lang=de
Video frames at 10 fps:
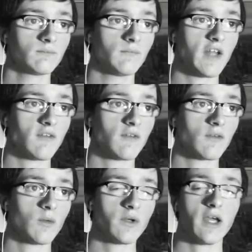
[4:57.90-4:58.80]
Jetzt ist es
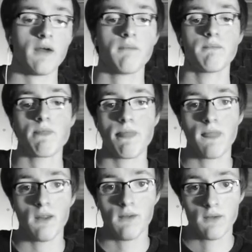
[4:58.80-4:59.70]
tot, ja.
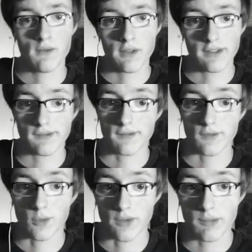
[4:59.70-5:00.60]
Jetzt ist es
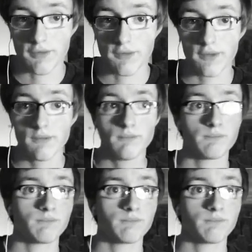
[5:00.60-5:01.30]
tot, liebe Freunde.